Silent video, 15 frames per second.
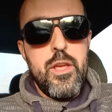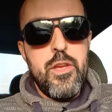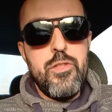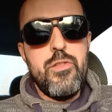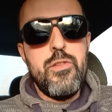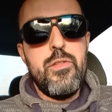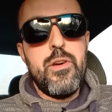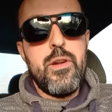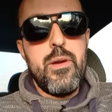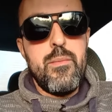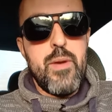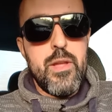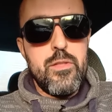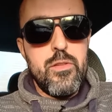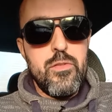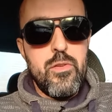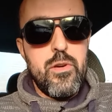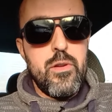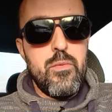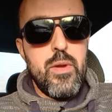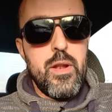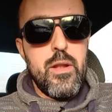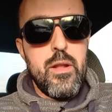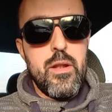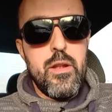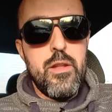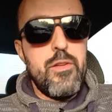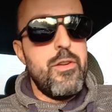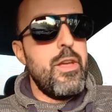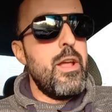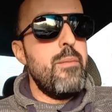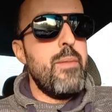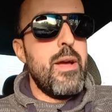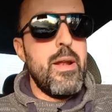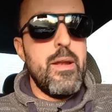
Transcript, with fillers: الدينار مع الدينار ولا الريال مع